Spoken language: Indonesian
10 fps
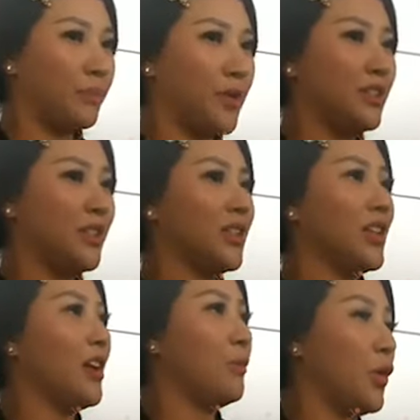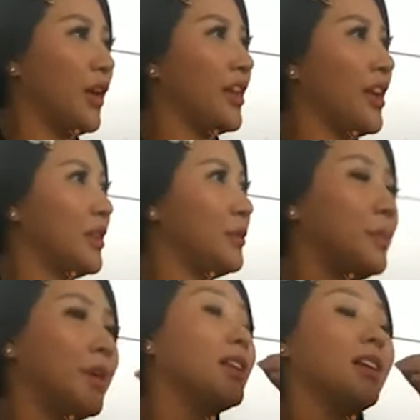buat pijitnya buat nanti
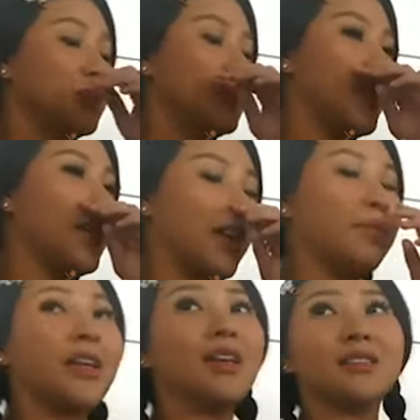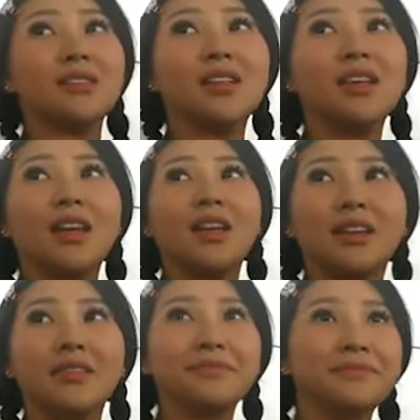bebetnya semuanya dia yang bikin sendiri
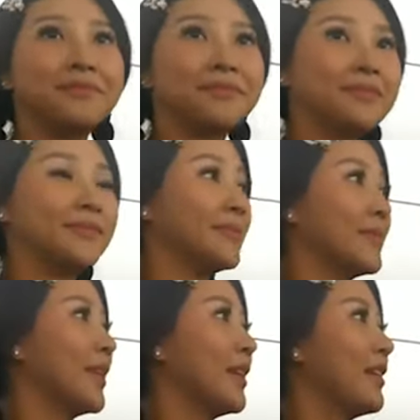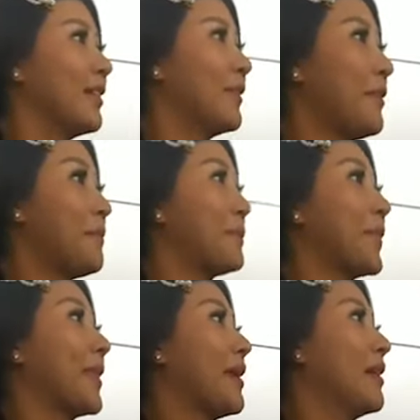berarti masih percaya dengan yang tradisional ya
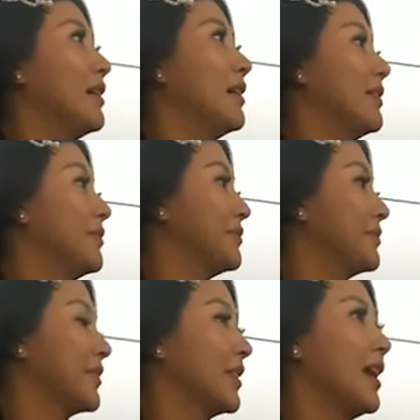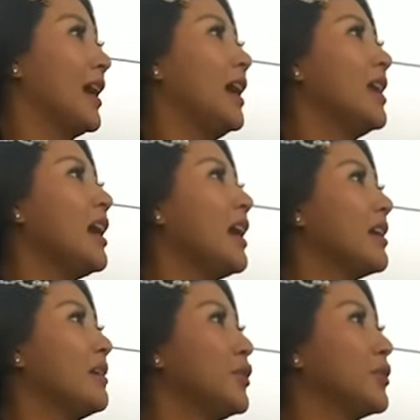sih karena merasakannya gitu iya
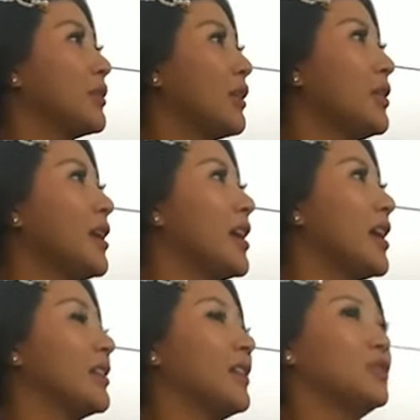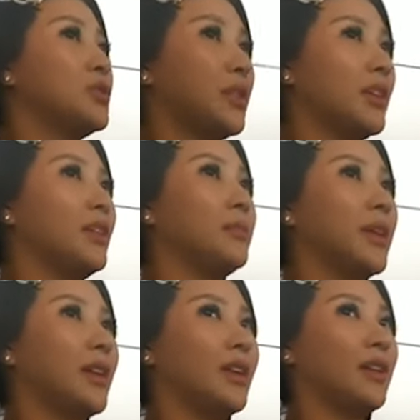karena menurut aku ya yang tradisional
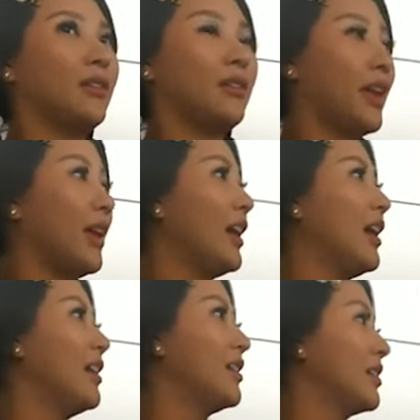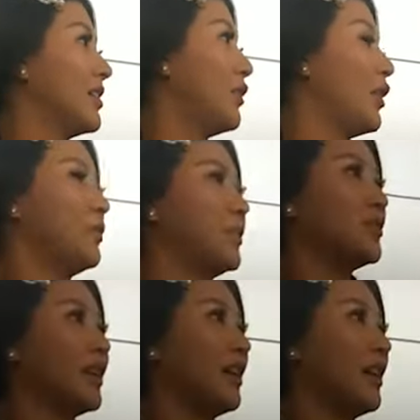lebih oke okay lah walaupun
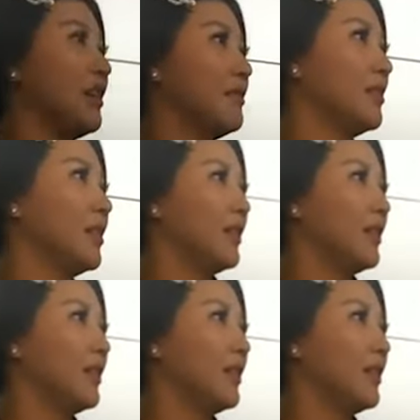sekarang kan